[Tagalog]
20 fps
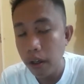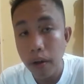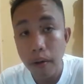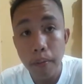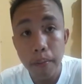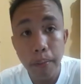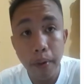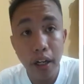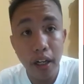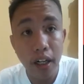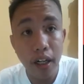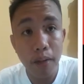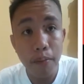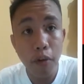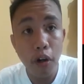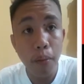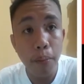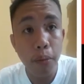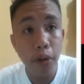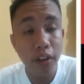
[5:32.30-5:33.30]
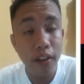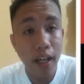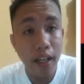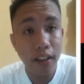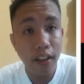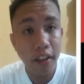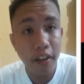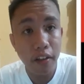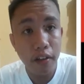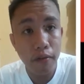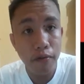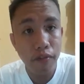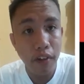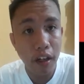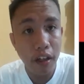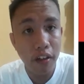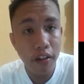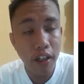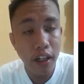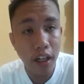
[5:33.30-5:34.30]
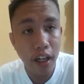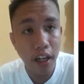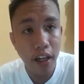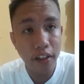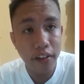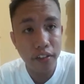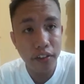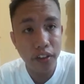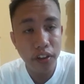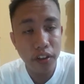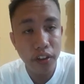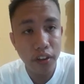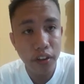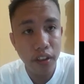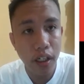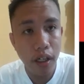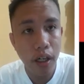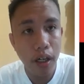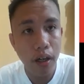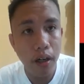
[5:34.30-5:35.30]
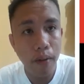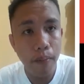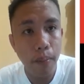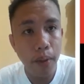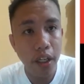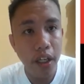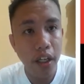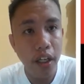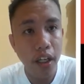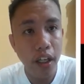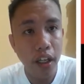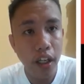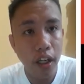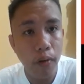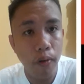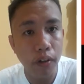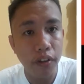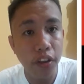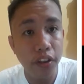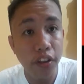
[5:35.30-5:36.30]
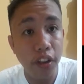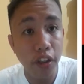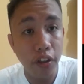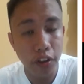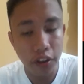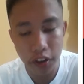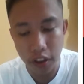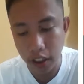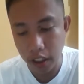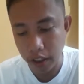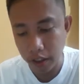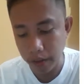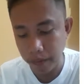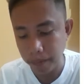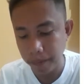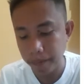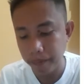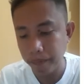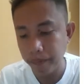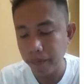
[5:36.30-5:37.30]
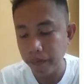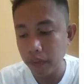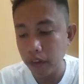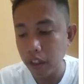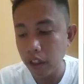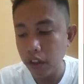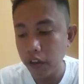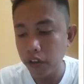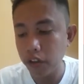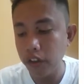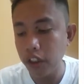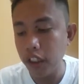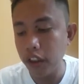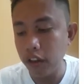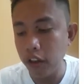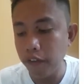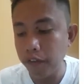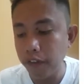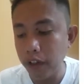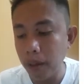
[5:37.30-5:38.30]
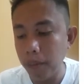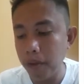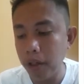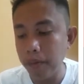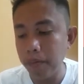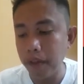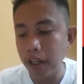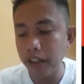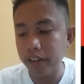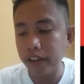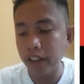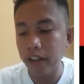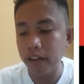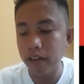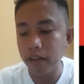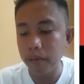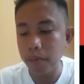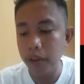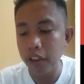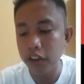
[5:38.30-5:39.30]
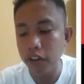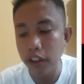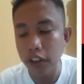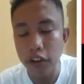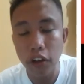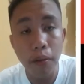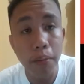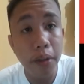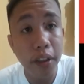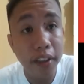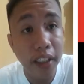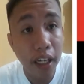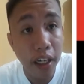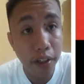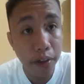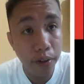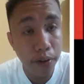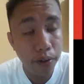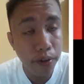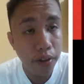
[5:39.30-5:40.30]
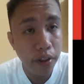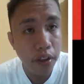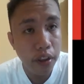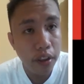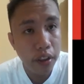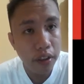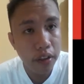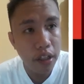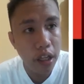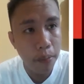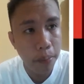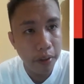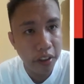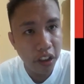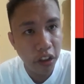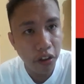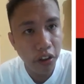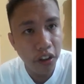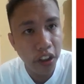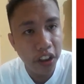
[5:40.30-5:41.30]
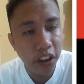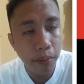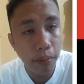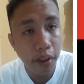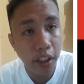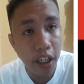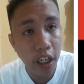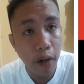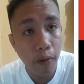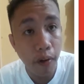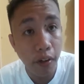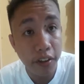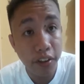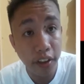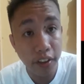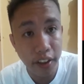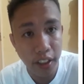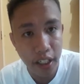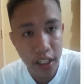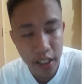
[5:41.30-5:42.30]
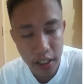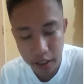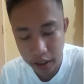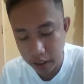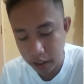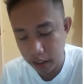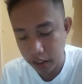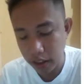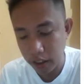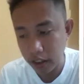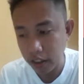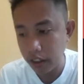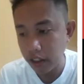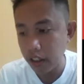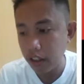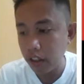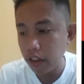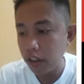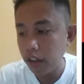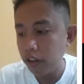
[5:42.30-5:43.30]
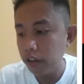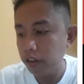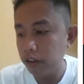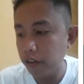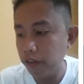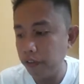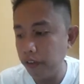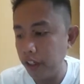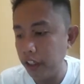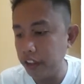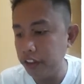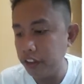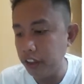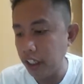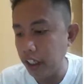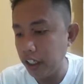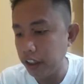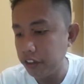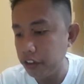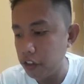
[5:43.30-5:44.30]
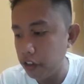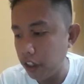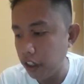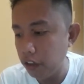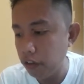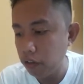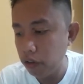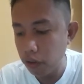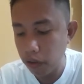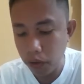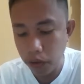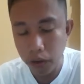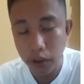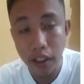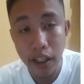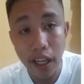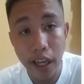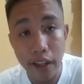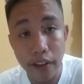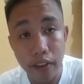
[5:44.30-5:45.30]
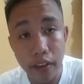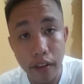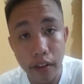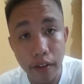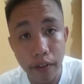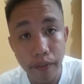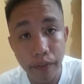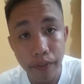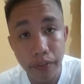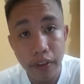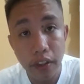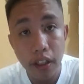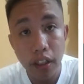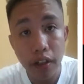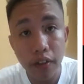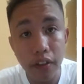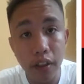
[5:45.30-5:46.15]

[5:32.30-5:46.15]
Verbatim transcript: para makompute natin yung value ng x na magiging equal sa 0 siya. So, dito ang problem natin, may nasolve na tayo, dapat daw hindi siya mag-equal sa 3. So, first is you need to get the